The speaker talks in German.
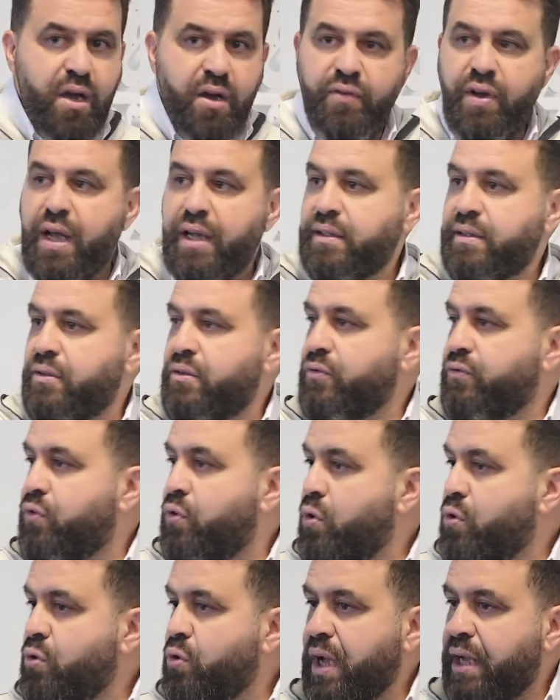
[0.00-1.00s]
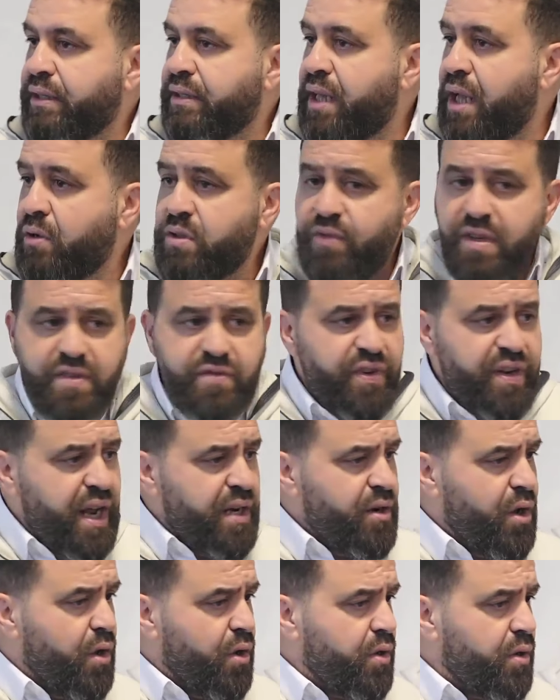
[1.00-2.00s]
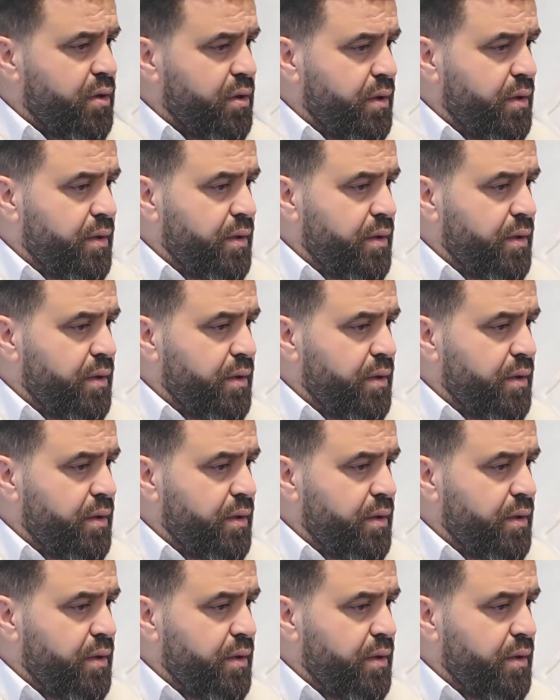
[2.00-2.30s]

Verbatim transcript: er hat eine Wohnung, hat ein Haus, was will er noch?